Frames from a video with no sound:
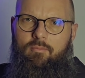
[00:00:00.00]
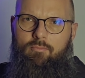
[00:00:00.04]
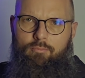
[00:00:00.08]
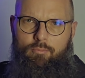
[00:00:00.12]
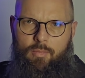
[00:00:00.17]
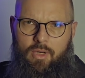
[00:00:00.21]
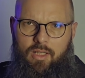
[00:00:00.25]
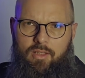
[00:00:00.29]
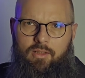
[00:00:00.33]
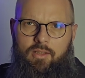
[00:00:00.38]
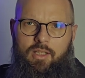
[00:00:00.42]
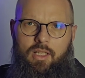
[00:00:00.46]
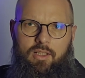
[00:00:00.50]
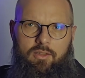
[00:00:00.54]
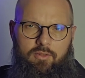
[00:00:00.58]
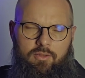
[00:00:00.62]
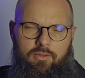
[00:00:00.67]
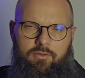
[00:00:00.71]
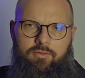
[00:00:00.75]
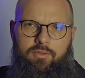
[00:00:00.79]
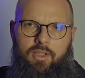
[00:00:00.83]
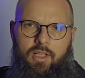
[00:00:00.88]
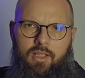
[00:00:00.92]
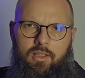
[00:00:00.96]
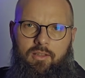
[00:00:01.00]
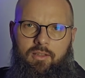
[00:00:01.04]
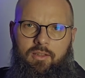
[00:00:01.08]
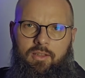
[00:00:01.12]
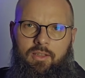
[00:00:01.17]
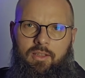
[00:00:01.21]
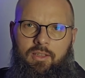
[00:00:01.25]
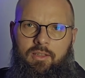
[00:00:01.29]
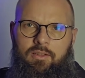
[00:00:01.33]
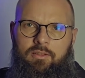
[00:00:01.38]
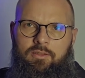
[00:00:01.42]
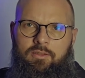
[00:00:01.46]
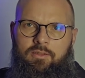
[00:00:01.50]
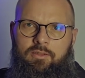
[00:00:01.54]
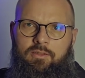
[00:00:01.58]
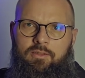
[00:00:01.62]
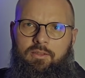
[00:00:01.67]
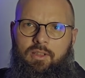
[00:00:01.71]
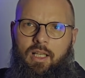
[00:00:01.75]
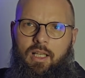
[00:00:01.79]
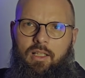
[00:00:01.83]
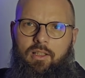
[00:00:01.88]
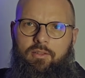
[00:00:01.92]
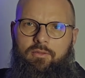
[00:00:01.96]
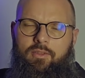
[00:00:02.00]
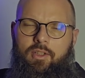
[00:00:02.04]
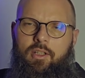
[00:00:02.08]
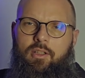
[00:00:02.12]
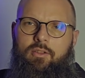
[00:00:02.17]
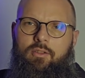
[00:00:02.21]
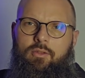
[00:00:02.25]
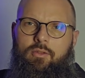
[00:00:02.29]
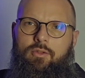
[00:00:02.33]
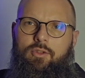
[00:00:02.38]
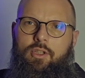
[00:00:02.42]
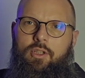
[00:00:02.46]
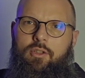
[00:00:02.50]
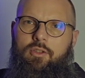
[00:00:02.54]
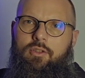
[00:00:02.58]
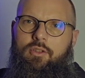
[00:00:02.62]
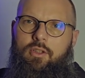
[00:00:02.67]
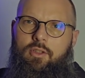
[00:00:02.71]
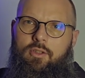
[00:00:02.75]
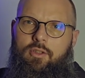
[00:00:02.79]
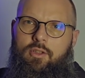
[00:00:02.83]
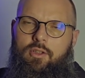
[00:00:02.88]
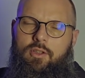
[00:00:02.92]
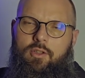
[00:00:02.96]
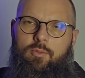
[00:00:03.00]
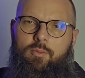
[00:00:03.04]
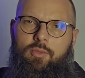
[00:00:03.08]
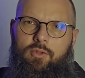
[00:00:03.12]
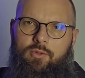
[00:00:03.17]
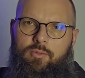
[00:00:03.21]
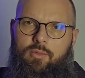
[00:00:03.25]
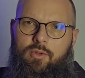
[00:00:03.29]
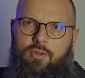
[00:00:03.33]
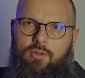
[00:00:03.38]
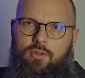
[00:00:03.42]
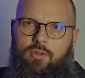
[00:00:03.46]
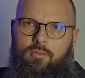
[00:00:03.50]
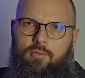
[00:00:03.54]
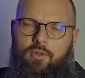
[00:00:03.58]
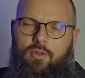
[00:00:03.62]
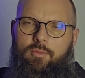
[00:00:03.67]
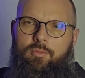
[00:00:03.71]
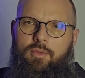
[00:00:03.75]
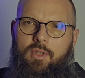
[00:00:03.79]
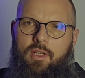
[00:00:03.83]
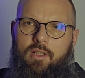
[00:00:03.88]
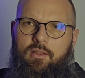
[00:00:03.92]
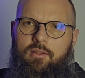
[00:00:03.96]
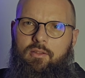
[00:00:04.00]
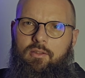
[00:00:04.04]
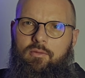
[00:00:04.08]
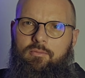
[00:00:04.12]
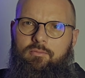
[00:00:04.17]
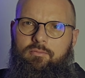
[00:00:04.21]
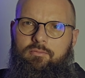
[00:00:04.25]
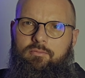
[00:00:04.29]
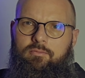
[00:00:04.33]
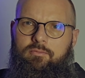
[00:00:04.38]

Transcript: Maryja to wie, ale wie jednocześnie, że jest pod Bożą opieką,